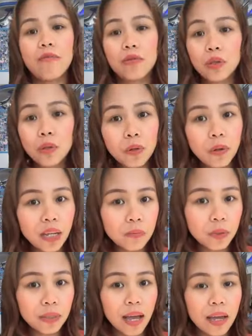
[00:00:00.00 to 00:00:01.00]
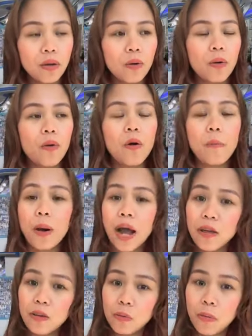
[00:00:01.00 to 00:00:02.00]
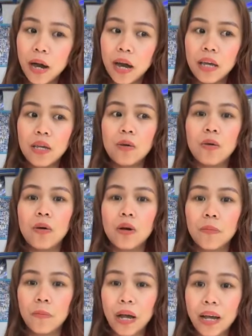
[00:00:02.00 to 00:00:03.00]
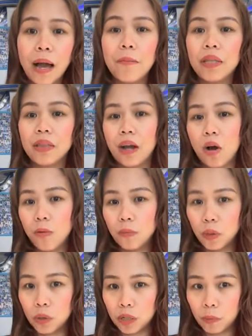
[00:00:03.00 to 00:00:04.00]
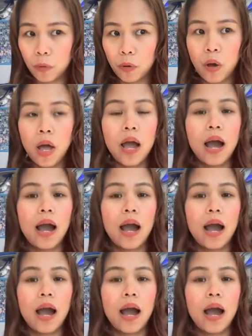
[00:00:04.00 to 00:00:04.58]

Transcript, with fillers: Um, tuturuan po tayo kung paano ba yung paggamit ng computer po.